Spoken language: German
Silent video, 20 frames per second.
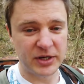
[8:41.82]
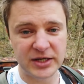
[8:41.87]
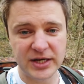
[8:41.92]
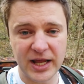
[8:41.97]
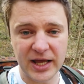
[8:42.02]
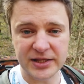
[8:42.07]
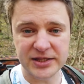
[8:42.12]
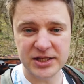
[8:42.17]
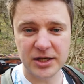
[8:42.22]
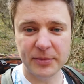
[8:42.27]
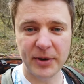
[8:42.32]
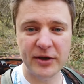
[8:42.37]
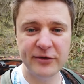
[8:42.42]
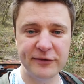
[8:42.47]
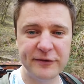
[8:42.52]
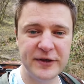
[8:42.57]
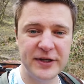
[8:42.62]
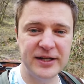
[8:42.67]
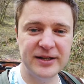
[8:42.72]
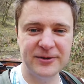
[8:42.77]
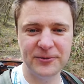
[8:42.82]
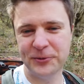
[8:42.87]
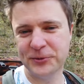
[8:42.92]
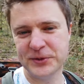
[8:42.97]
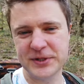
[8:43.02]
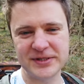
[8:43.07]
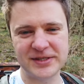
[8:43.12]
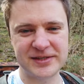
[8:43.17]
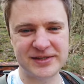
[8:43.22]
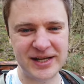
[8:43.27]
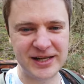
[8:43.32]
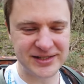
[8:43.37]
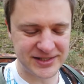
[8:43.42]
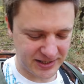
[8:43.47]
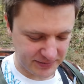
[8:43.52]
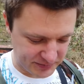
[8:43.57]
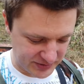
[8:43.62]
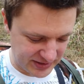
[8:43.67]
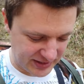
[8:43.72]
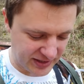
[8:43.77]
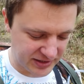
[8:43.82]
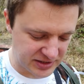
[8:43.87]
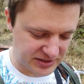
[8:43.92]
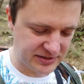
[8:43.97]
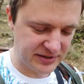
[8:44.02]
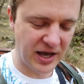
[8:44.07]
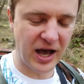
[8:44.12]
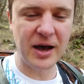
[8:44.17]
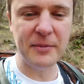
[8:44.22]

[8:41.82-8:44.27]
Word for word: Man lernt dabei viel und es ist halt eben ein kleines